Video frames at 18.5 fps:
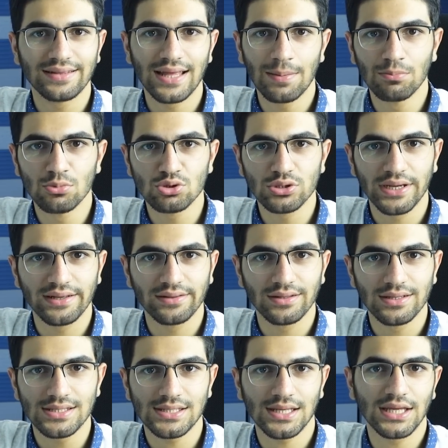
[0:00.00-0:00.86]
Temmuz
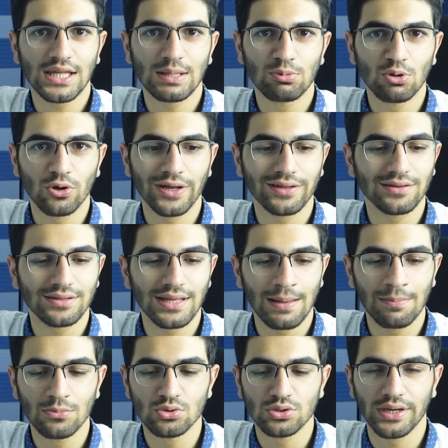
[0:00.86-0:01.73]
ayındayız. 2017
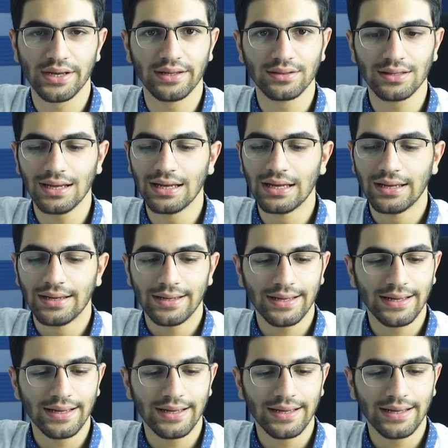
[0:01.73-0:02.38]
Temmuz ayında.